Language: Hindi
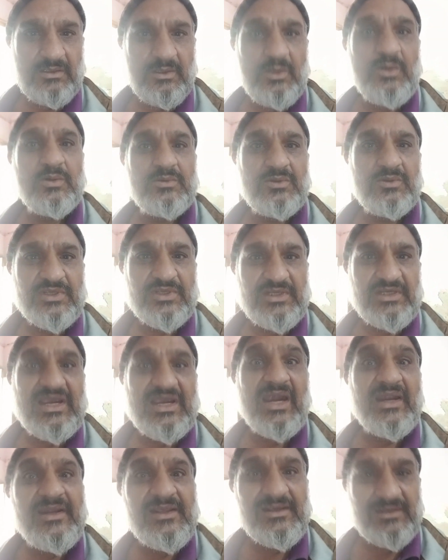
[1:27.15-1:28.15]
लोगों की
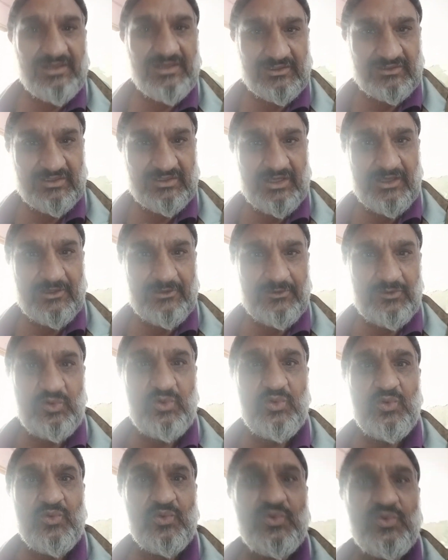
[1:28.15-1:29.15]
गाइडिंग करता है
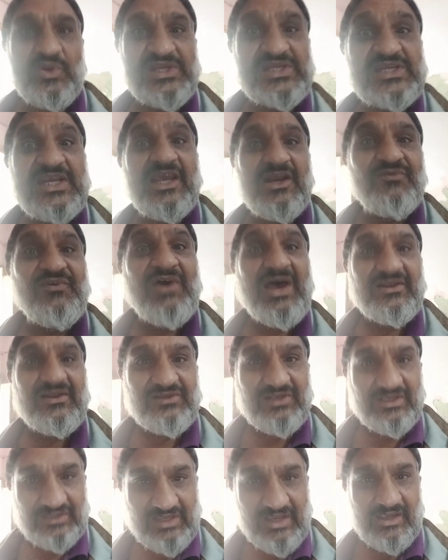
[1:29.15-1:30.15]
लोगों को अच्छे अल्फाज
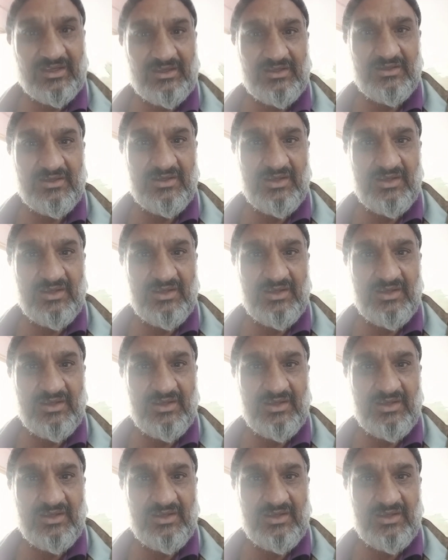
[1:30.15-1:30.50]
देता है